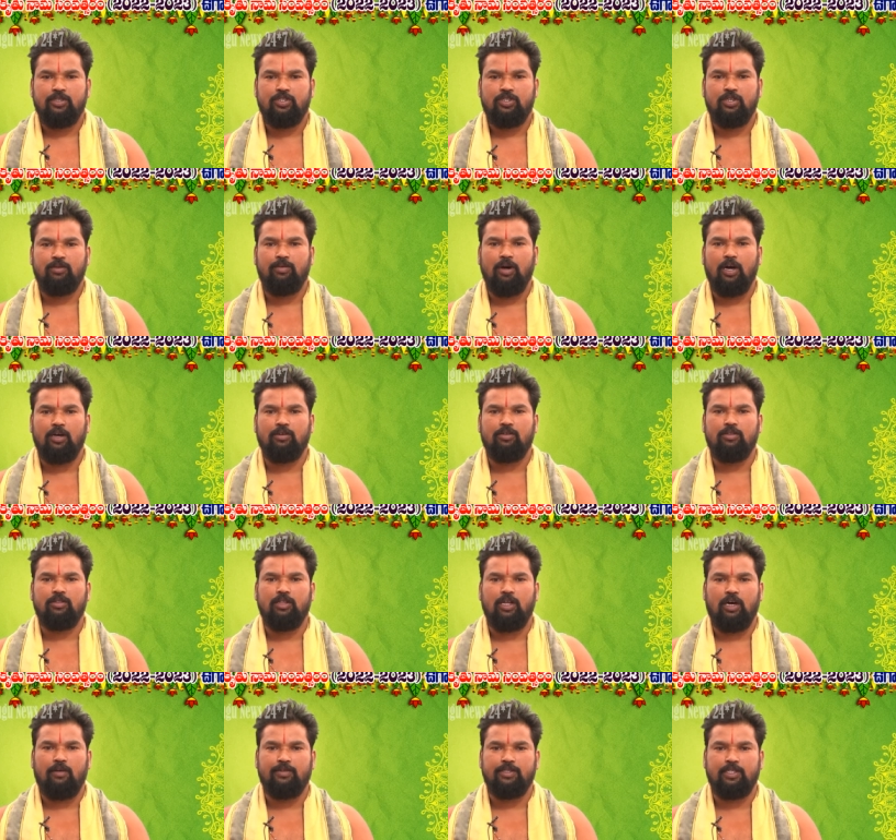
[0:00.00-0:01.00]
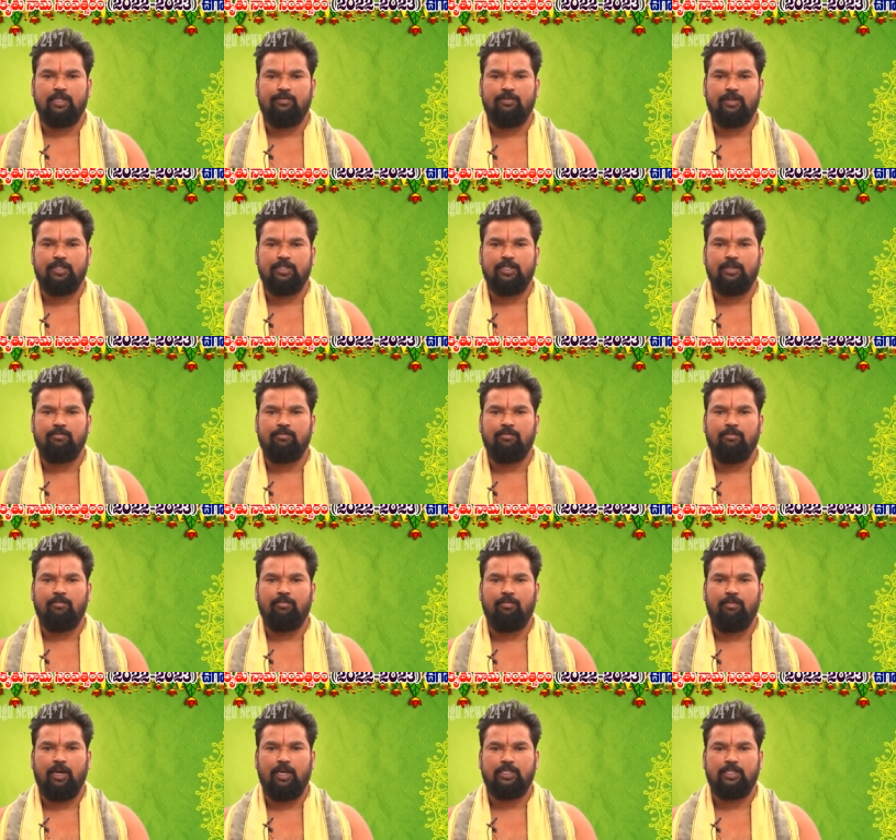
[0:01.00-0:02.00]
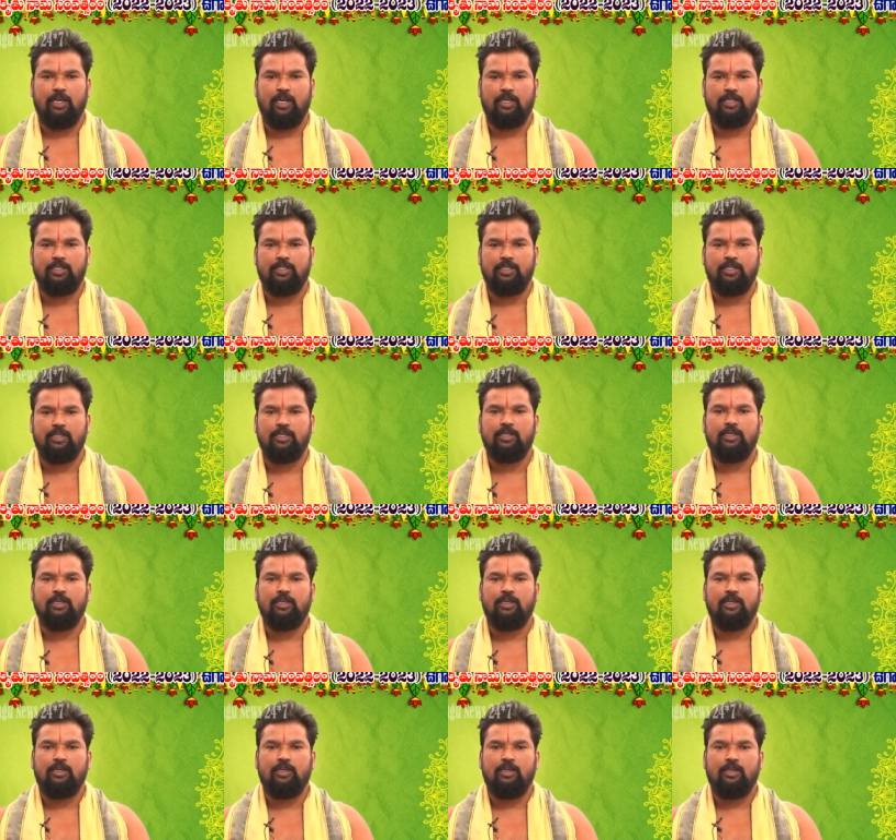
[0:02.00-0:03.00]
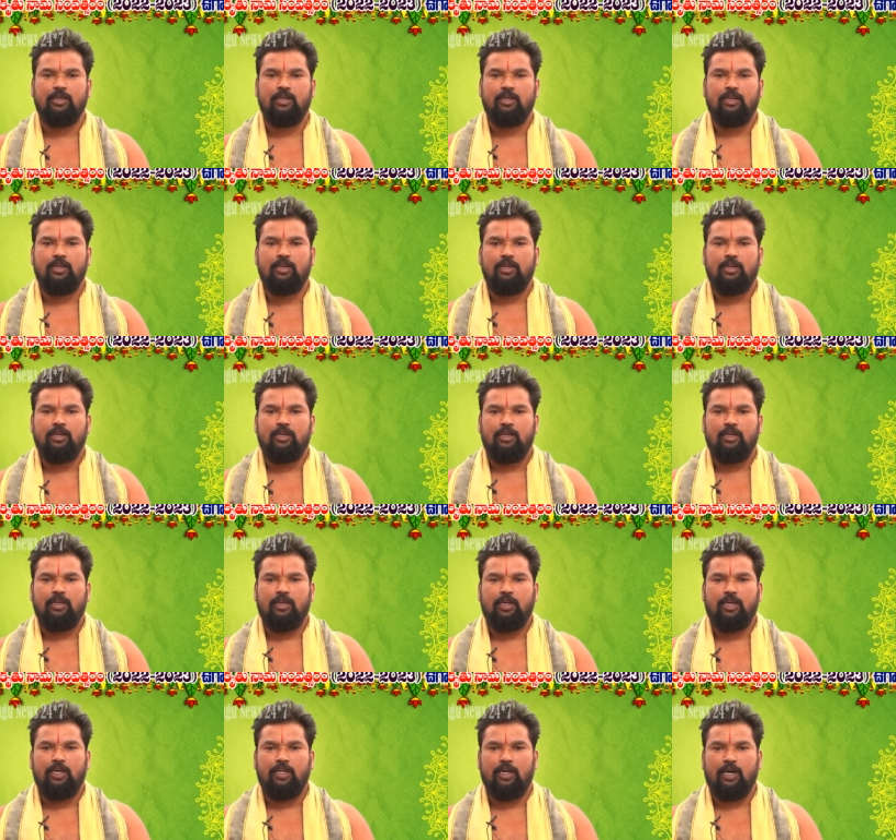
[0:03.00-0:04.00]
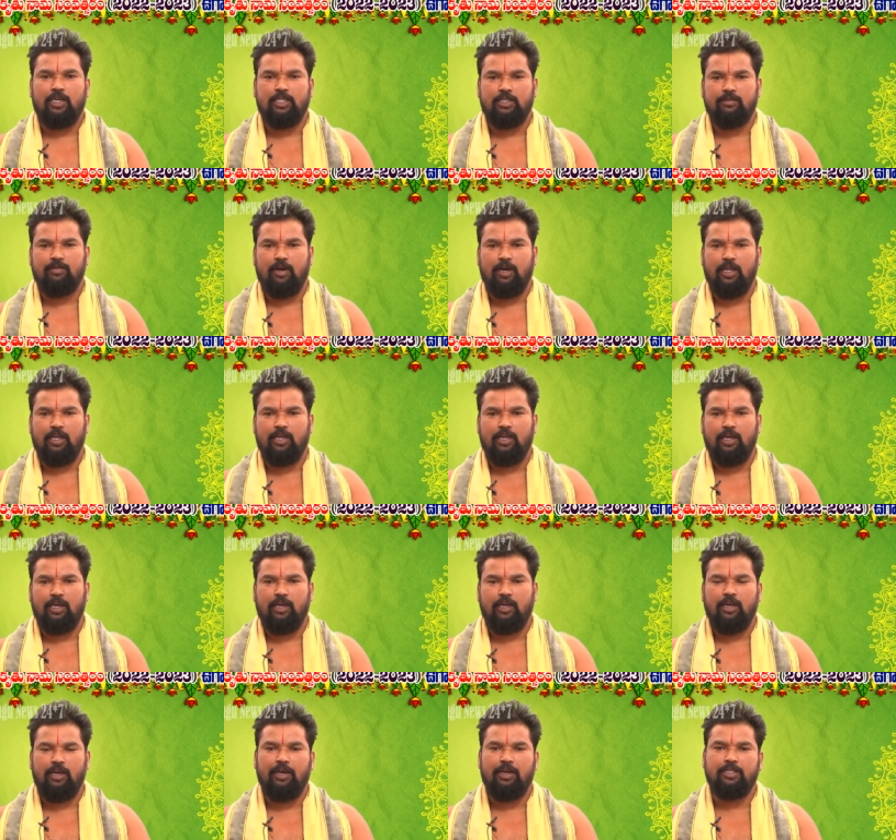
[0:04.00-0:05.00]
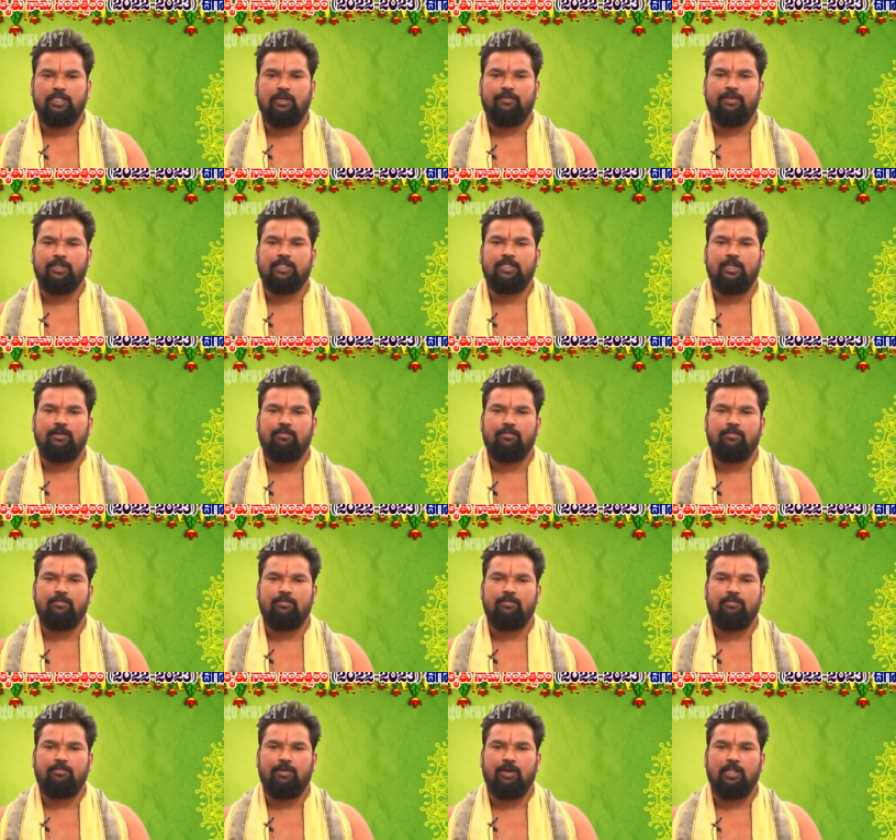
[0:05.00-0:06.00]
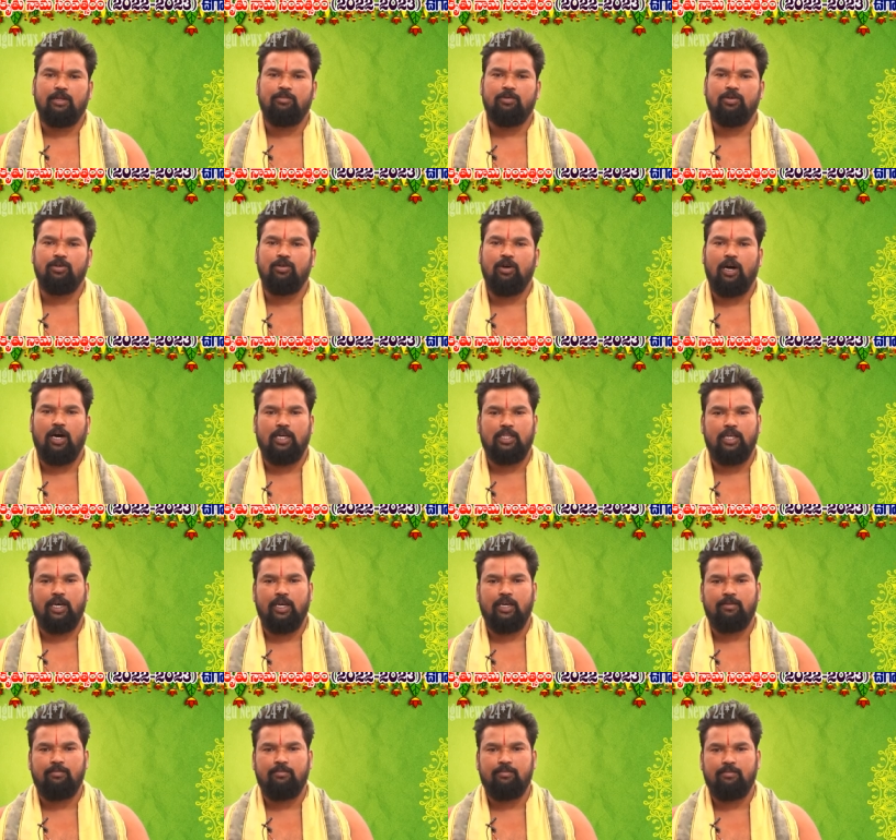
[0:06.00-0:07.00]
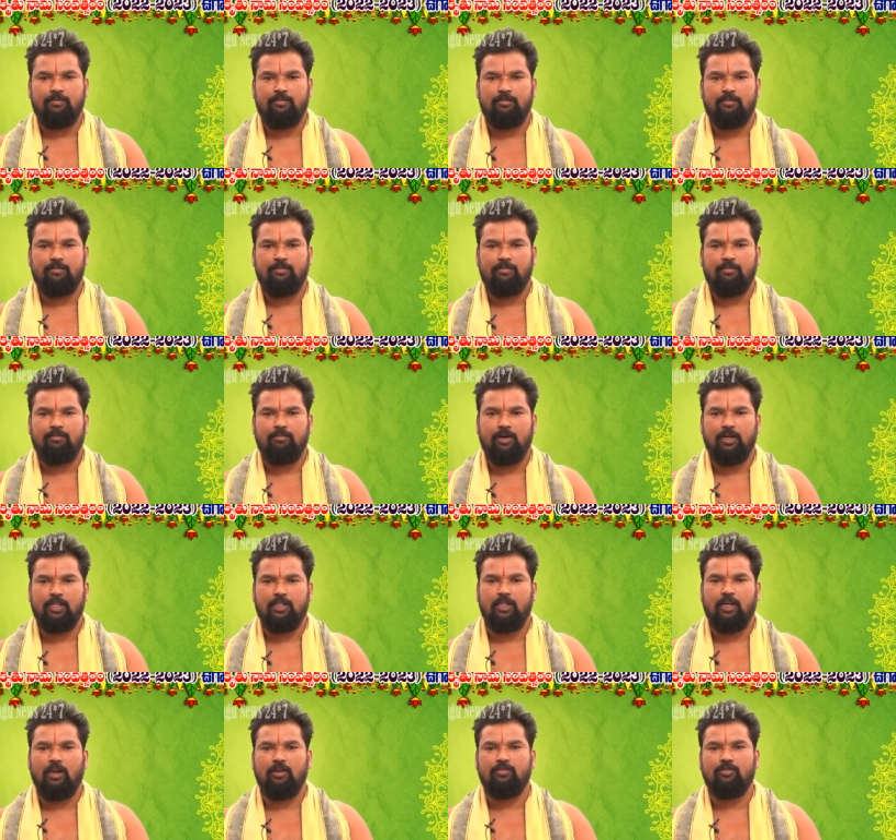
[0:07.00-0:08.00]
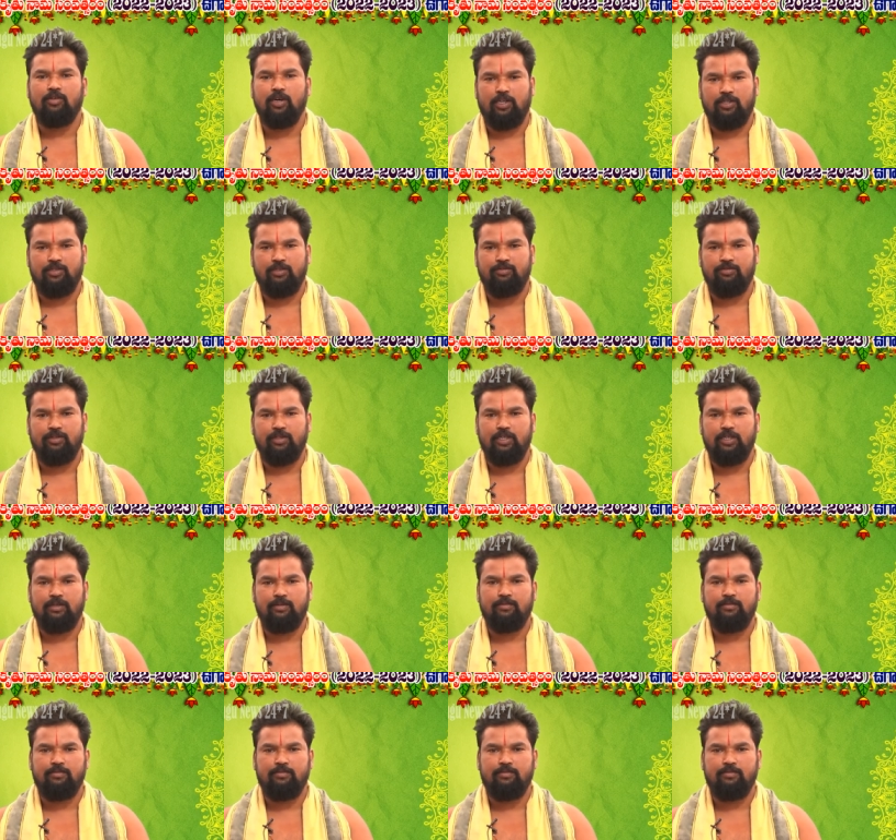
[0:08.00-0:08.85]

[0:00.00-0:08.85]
శుభాకృత్ నామ సంవత్సరం మేషరాశి ఈ రాశి వారికి ఈ సంవత్సరం పదమూడు ఆదాయం పద్నాలుగు ఖర్చు ఉంది